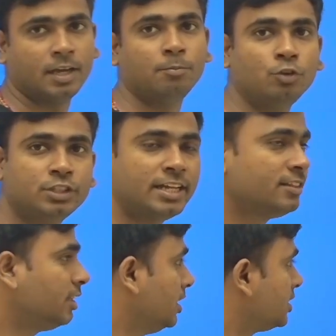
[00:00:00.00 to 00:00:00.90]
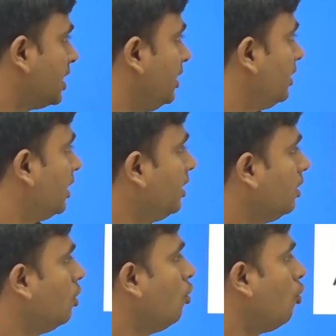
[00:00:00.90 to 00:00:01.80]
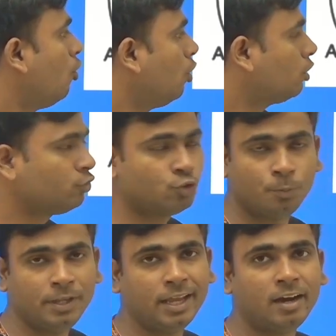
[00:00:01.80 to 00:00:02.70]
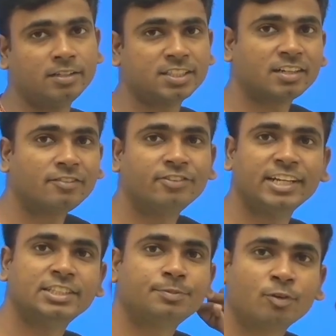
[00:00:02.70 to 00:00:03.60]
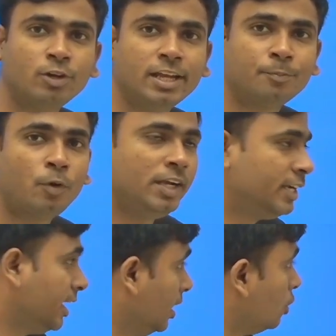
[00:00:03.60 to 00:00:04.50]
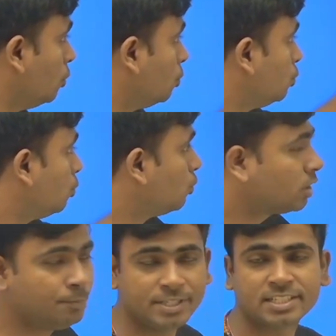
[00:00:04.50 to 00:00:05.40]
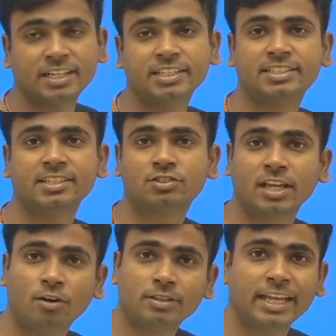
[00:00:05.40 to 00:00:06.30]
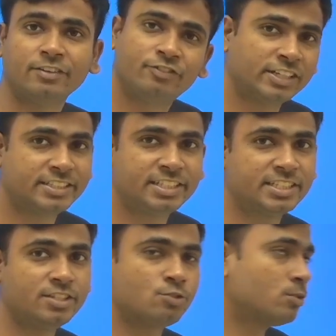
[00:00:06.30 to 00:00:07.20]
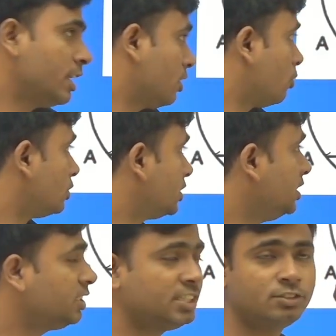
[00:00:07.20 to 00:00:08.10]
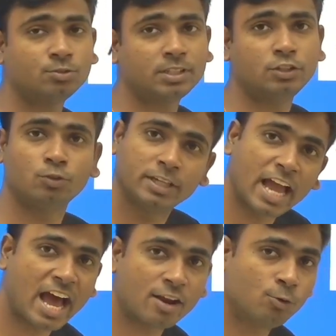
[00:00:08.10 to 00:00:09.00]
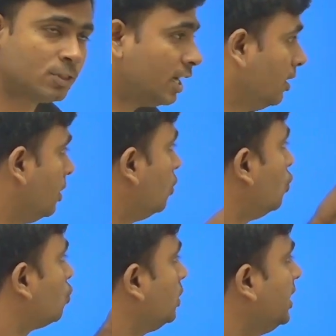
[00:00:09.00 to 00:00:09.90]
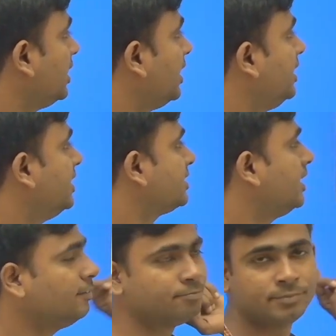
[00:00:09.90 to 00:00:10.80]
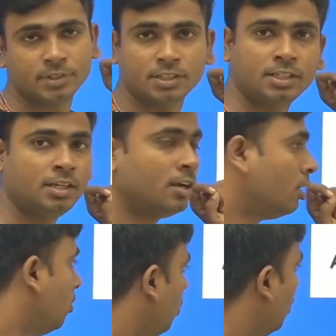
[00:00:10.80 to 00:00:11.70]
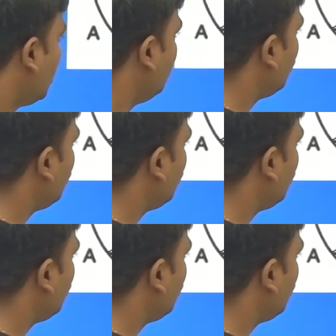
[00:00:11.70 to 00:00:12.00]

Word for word: हम लोग जानते हैं सेंटर और जो भी सरकम में कोई एक पॉइंट है उन दोनों के बीच का डिस्टेंस क्या होता है एक फिक्स डिस्टेंस होता है कांस्टेंट डिस्टेंस होता है जो कि आर होता है तो ये रेडियस है और हम